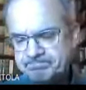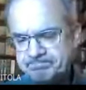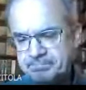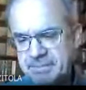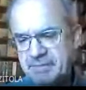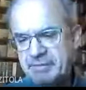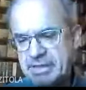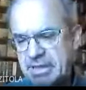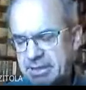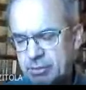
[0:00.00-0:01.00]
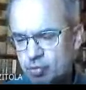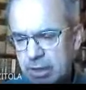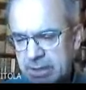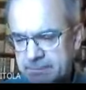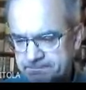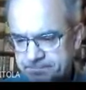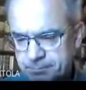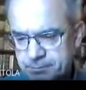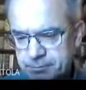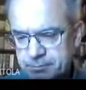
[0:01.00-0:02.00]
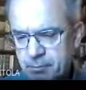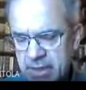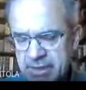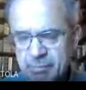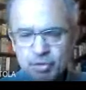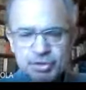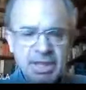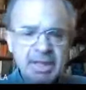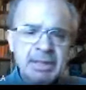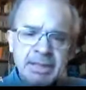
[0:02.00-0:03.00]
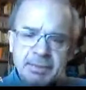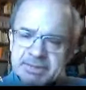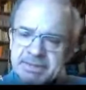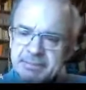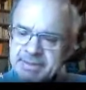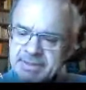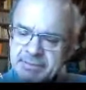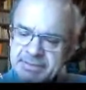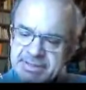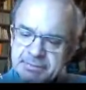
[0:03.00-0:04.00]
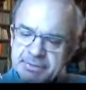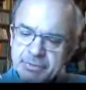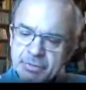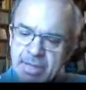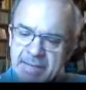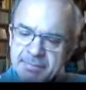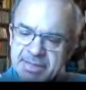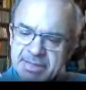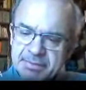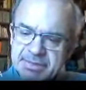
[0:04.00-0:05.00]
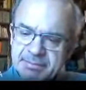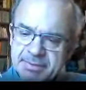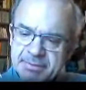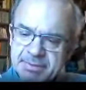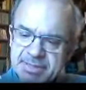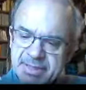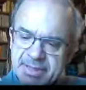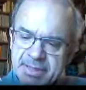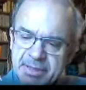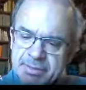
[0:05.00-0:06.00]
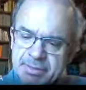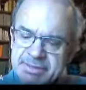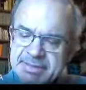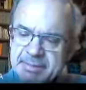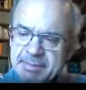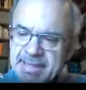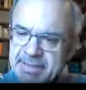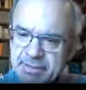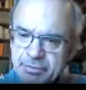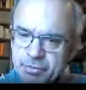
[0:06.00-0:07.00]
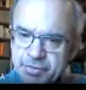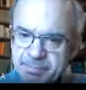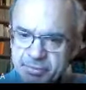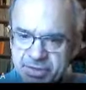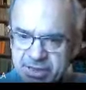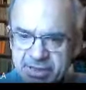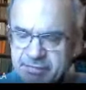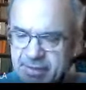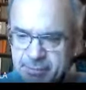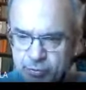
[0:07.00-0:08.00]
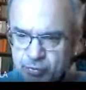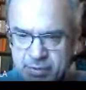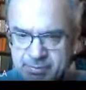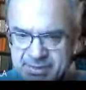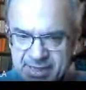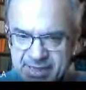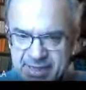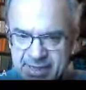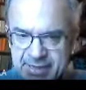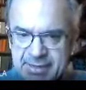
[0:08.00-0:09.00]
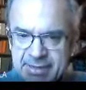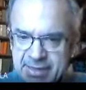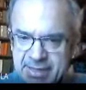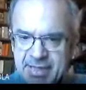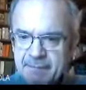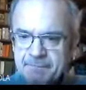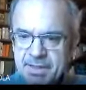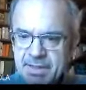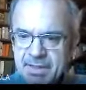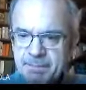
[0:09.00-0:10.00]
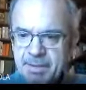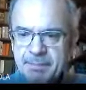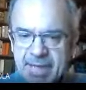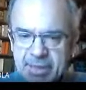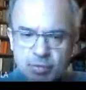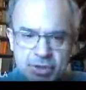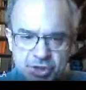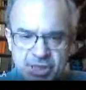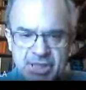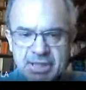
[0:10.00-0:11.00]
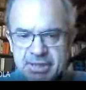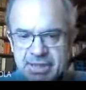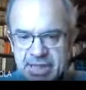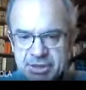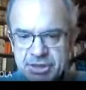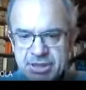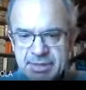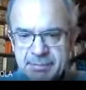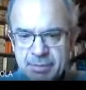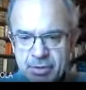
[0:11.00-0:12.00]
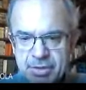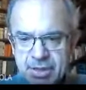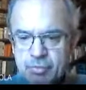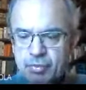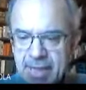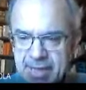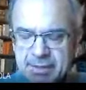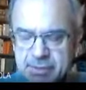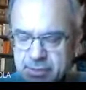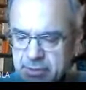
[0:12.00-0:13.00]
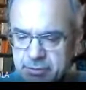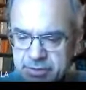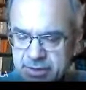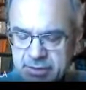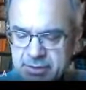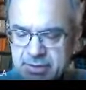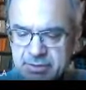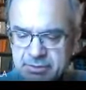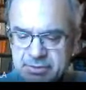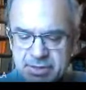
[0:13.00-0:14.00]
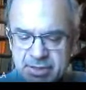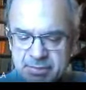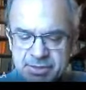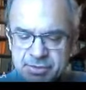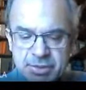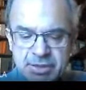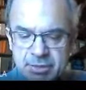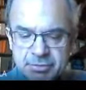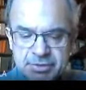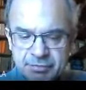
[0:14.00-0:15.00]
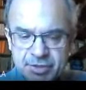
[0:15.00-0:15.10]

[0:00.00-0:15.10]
Ma invece la natura dimostra questa, questa, questo habitat, questa, questa, madre non così positiva, appunto una matrigna che eh, perpetua i cicli di nascita e di morte, incurante della nostra, della nostra dimensione, della nostra,